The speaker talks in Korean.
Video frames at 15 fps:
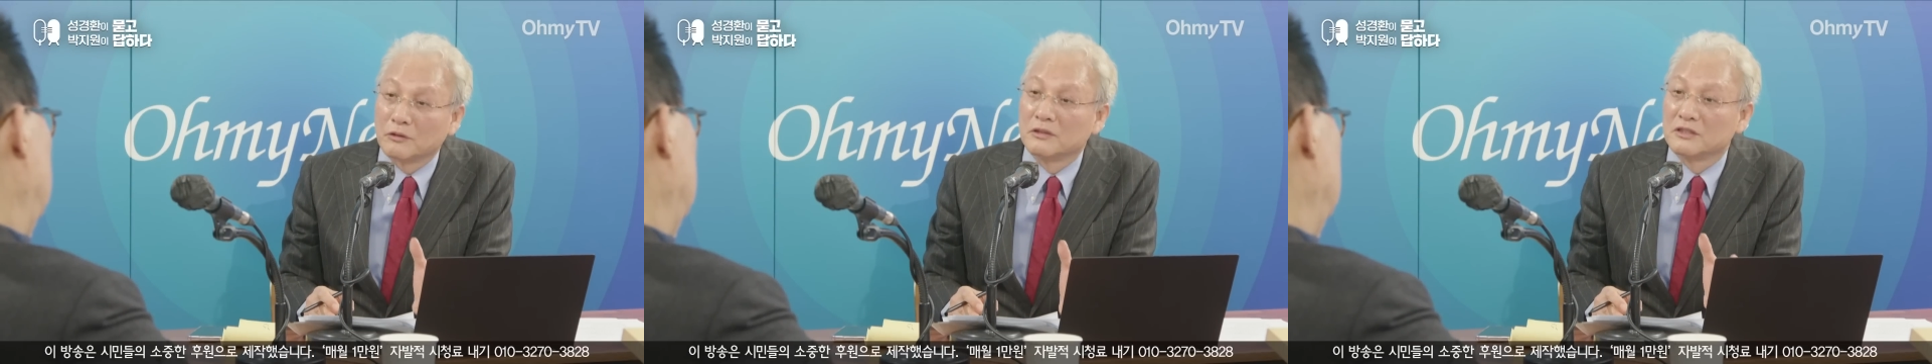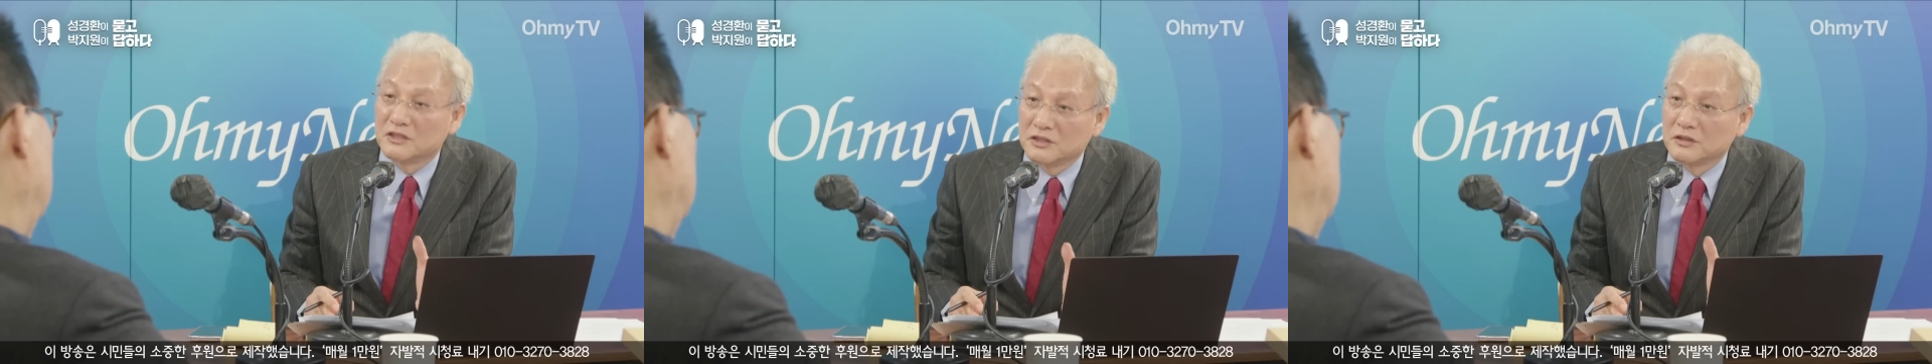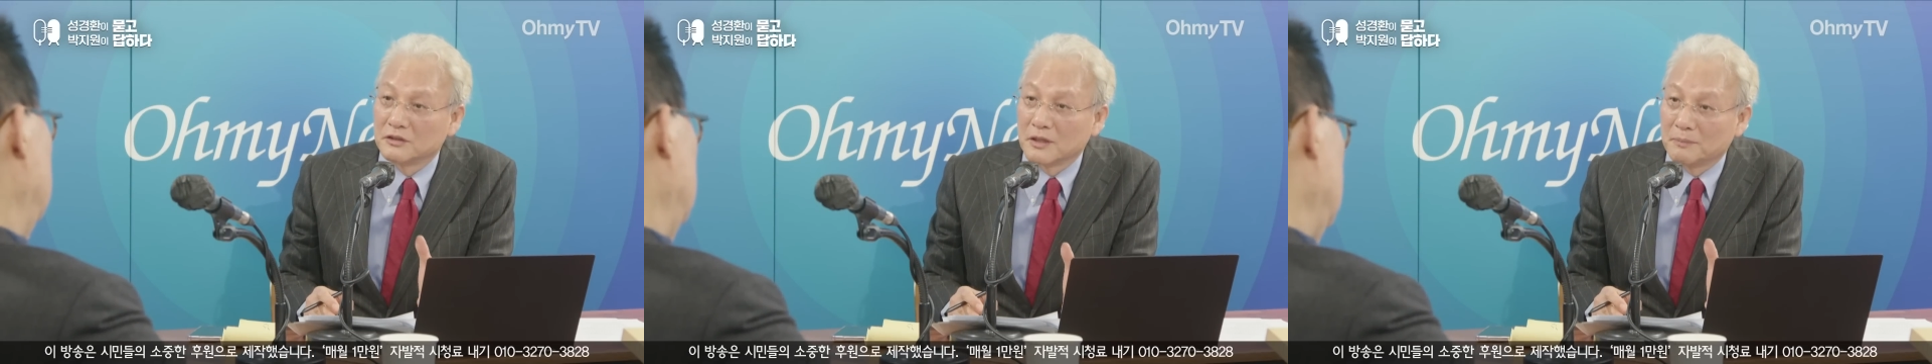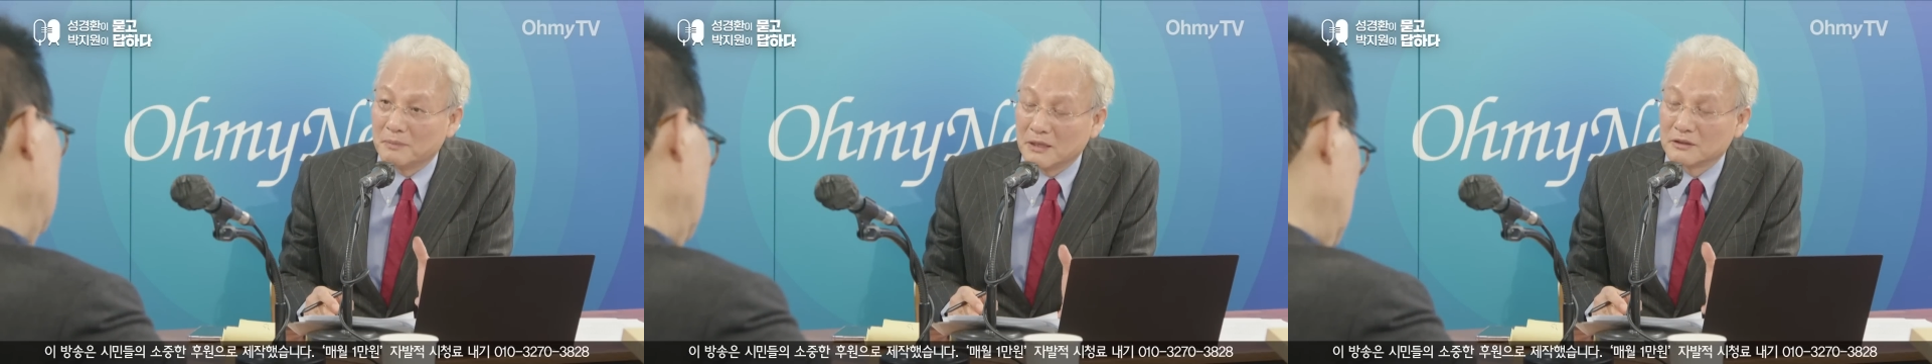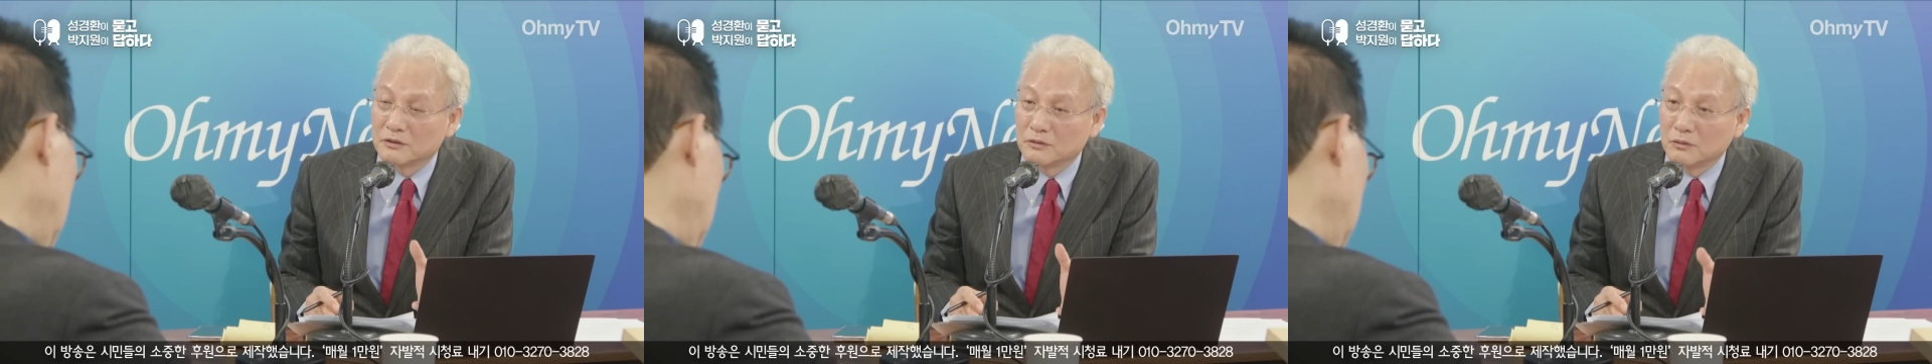되는 지경에
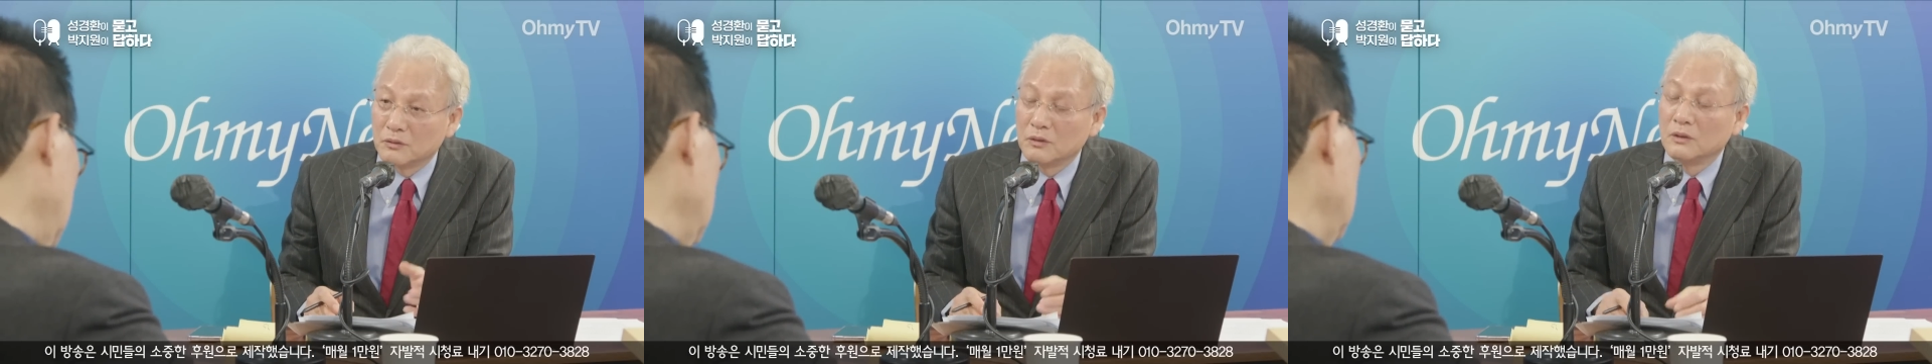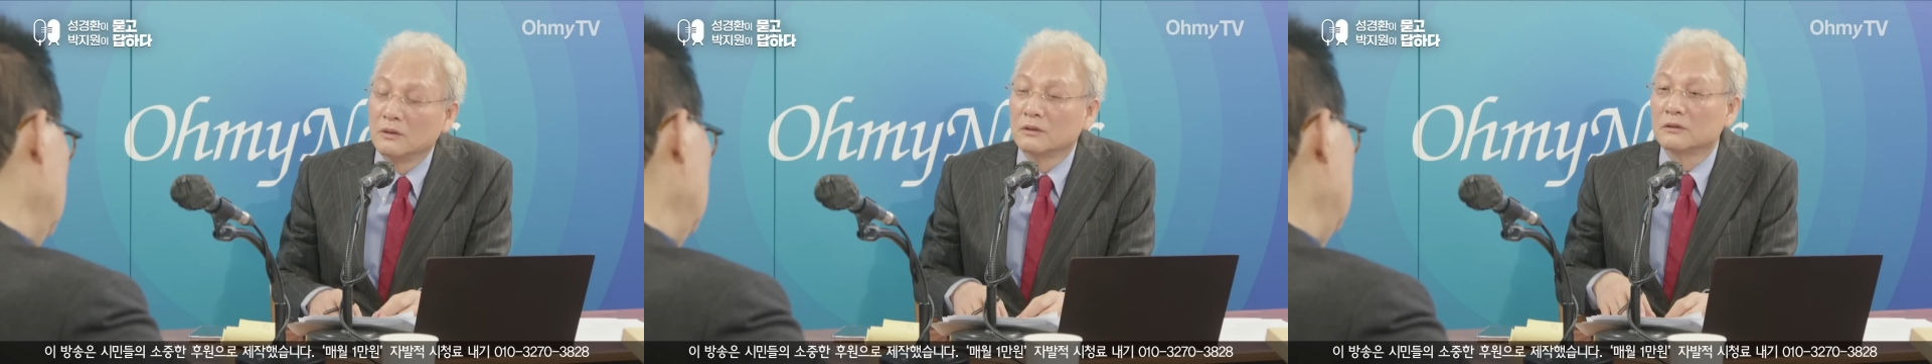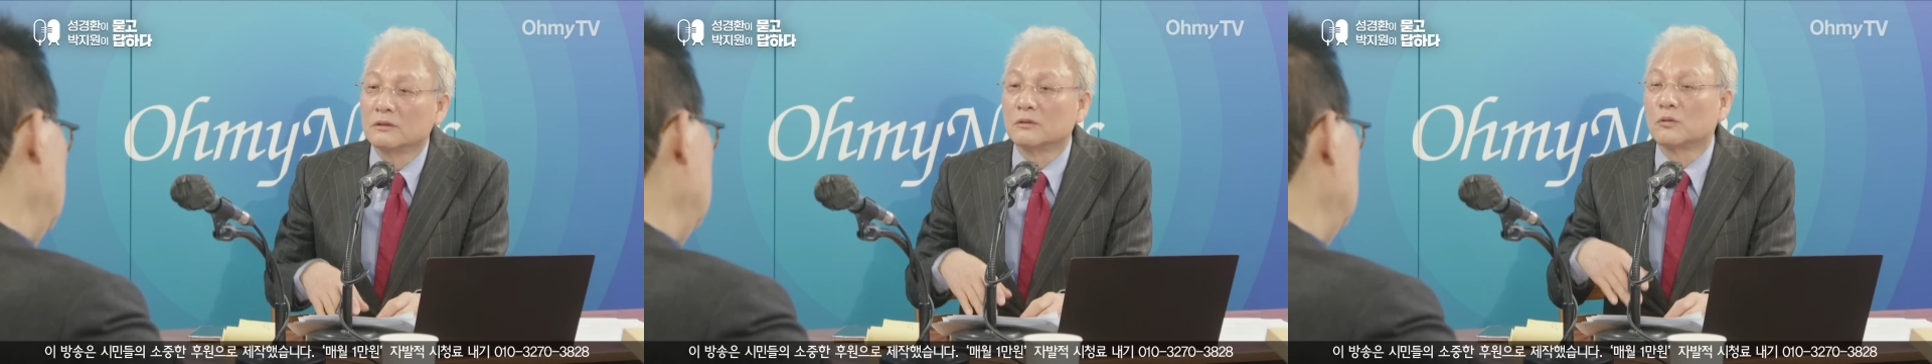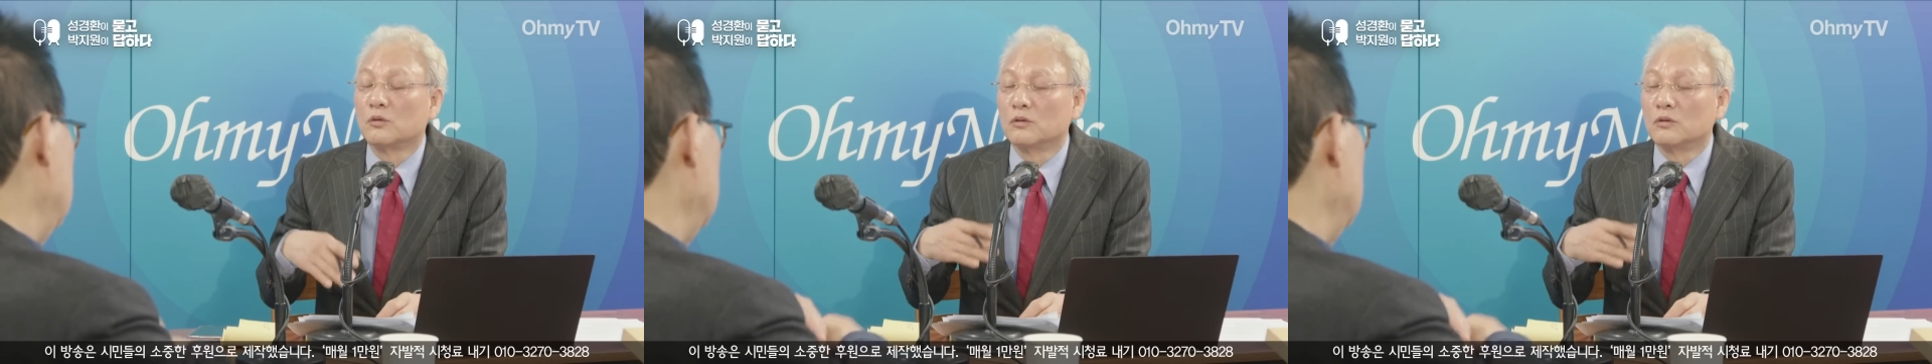빠지고 그럼